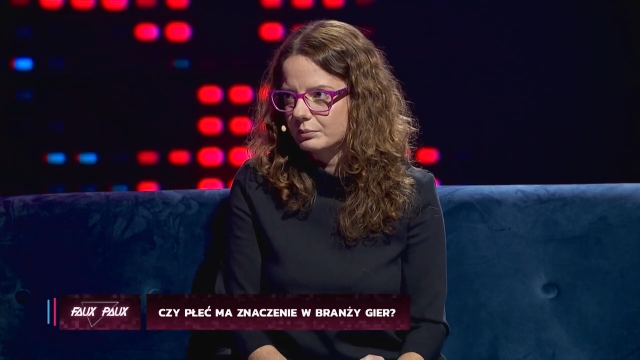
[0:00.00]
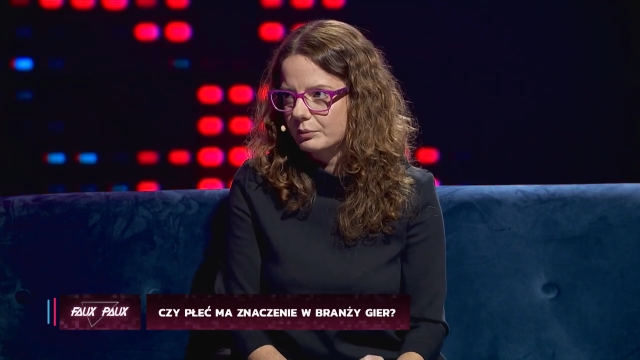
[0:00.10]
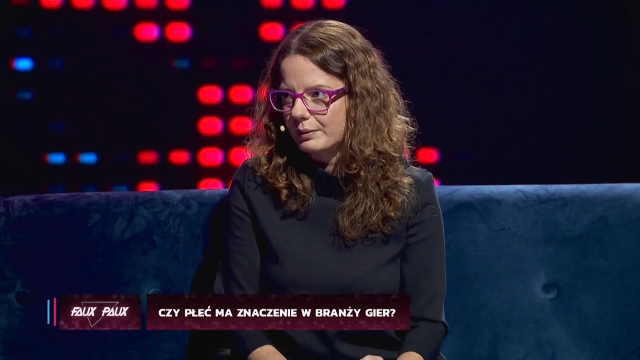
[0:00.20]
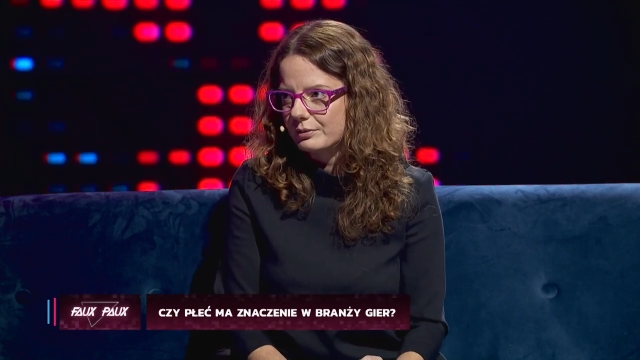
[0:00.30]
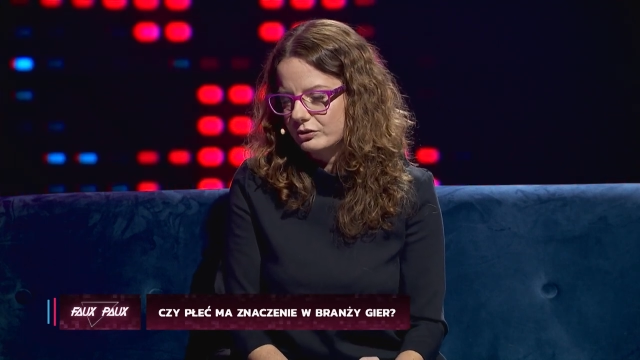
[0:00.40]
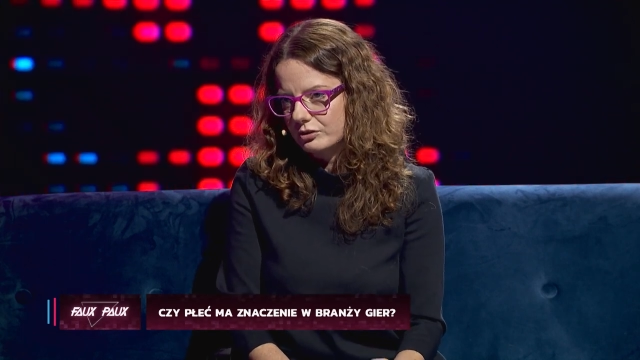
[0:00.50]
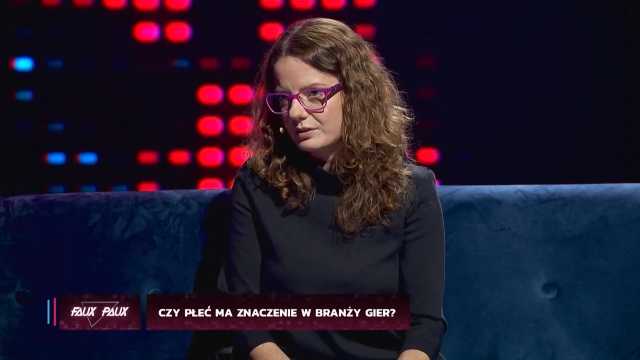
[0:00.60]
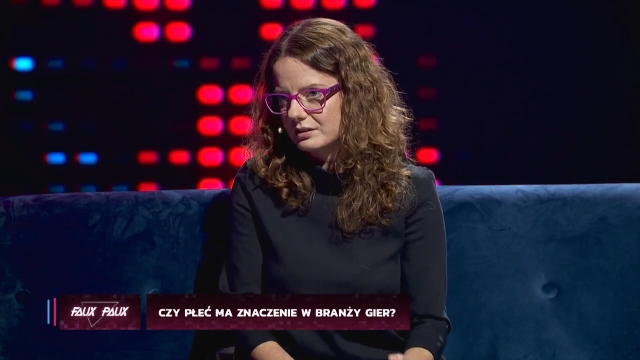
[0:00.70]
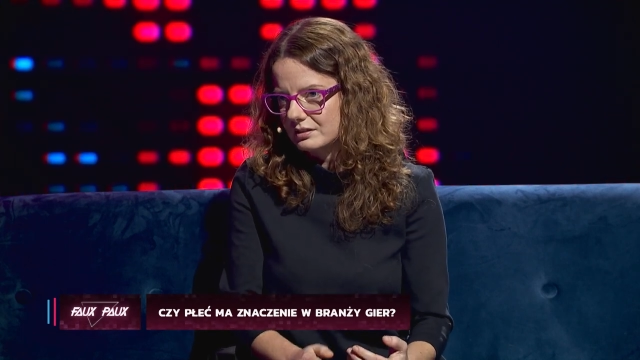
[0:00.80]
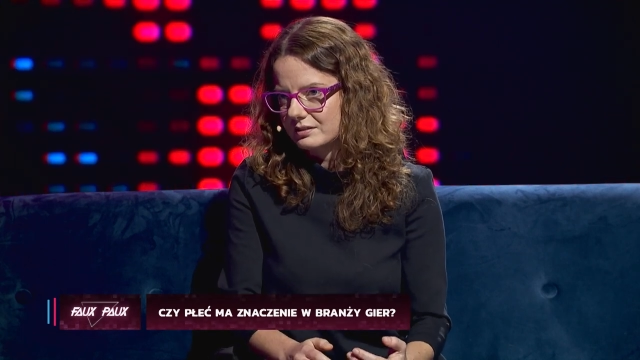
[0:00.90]
problemy
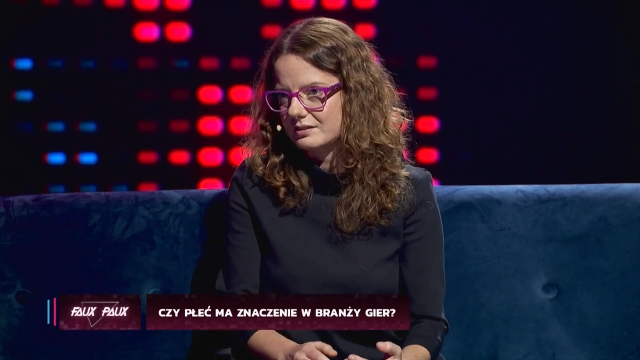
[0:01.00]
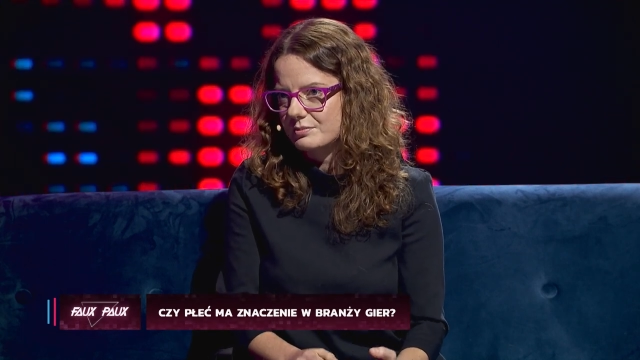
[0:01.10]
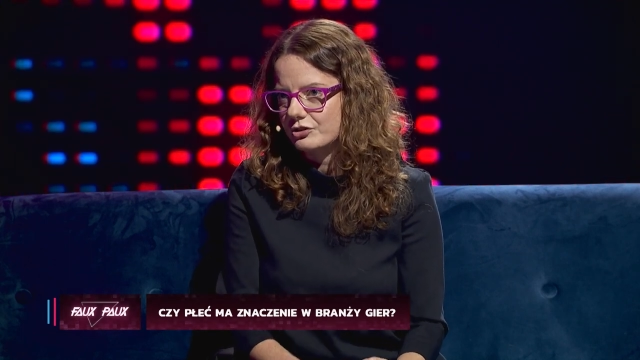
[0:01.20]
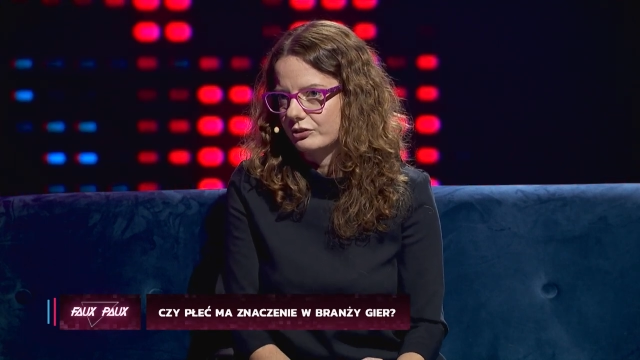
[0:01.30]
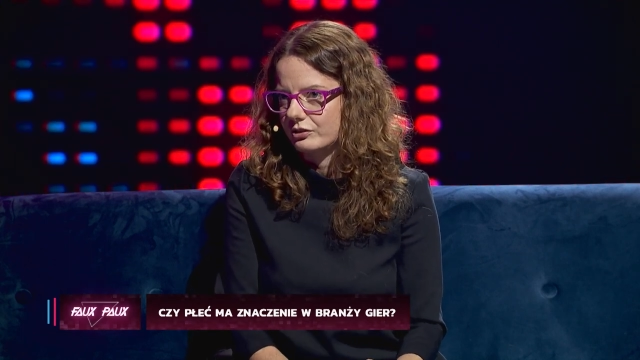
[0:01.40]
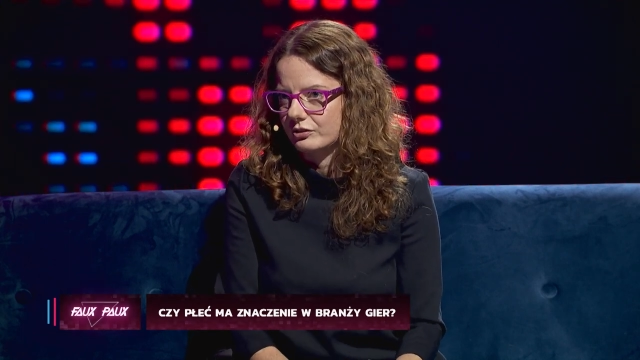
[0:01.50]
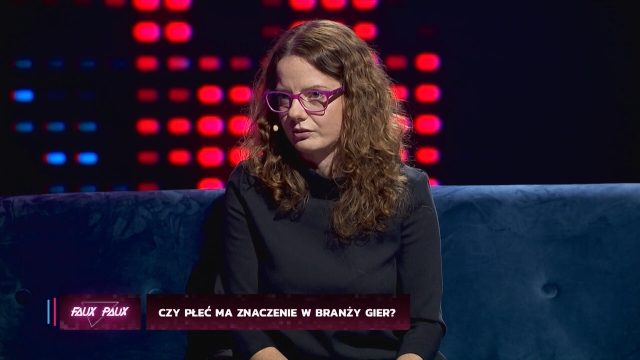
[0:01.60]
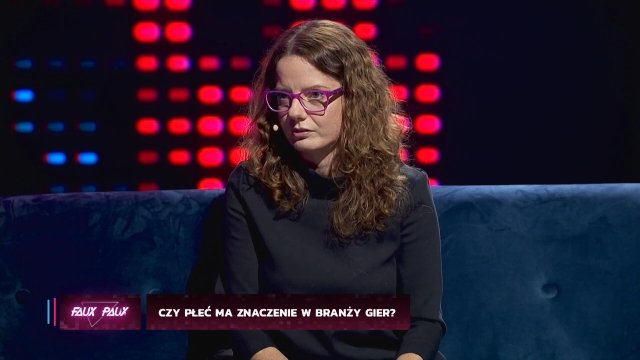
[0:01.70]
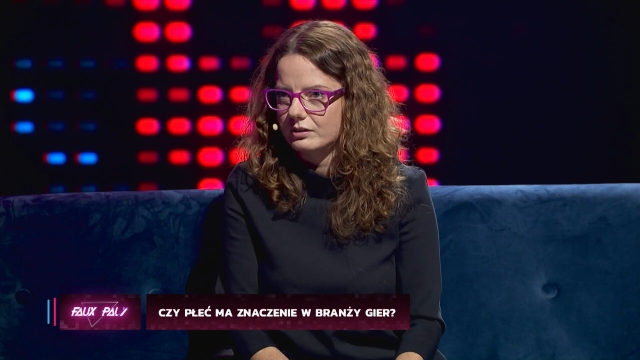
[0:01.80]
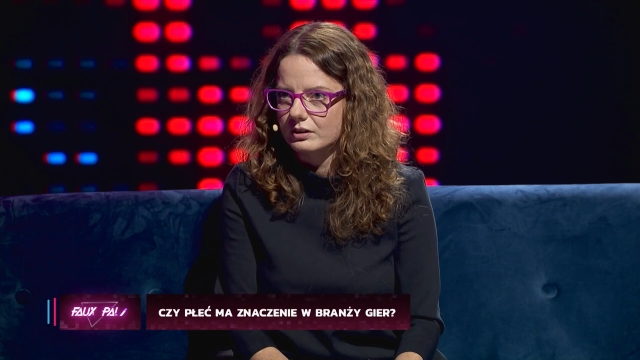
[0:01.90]
rozkminy teraz na
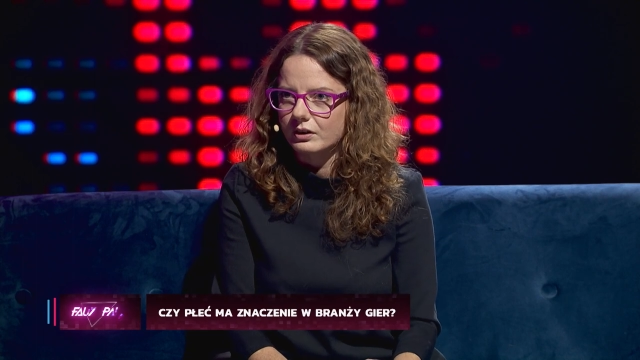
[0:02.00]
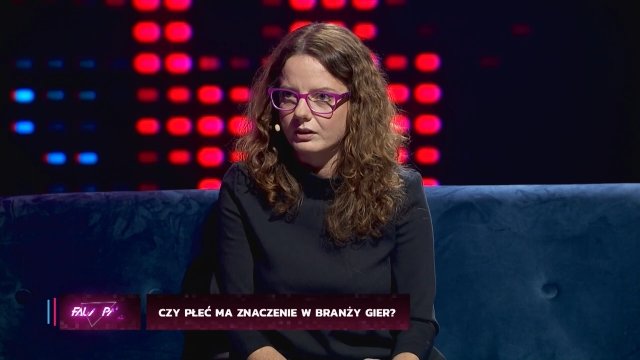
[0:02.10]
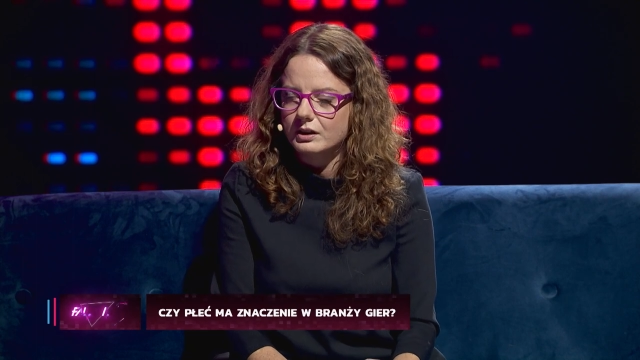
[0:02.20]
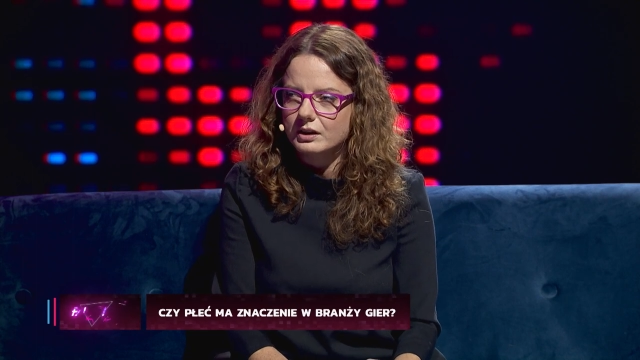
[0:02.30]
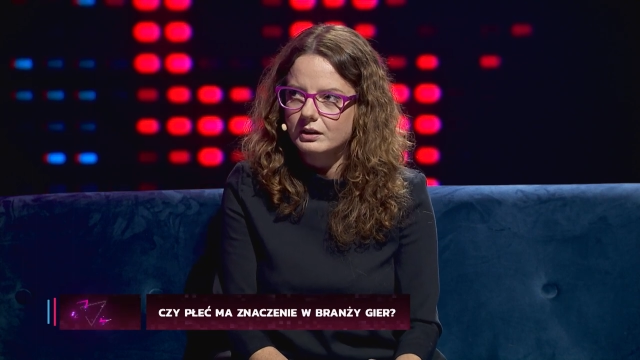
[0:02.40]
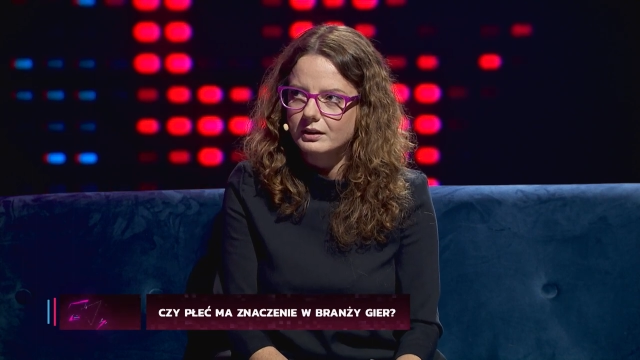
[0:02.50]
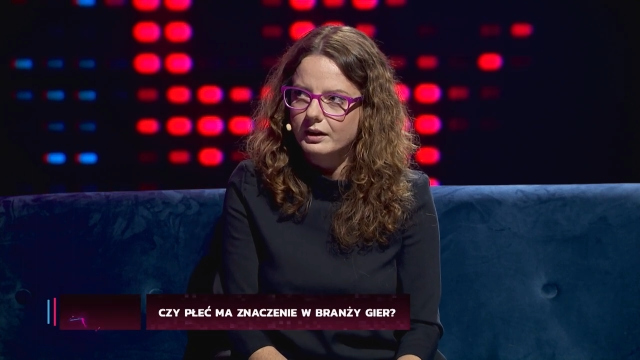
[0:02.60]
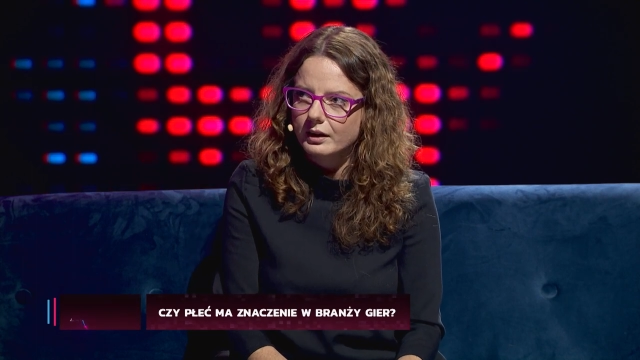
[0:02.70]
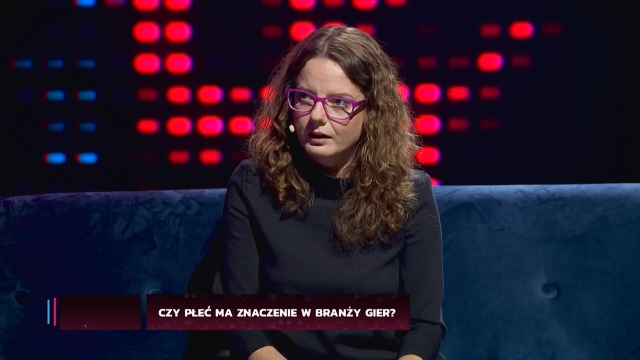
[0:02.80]
bieżąco. E, I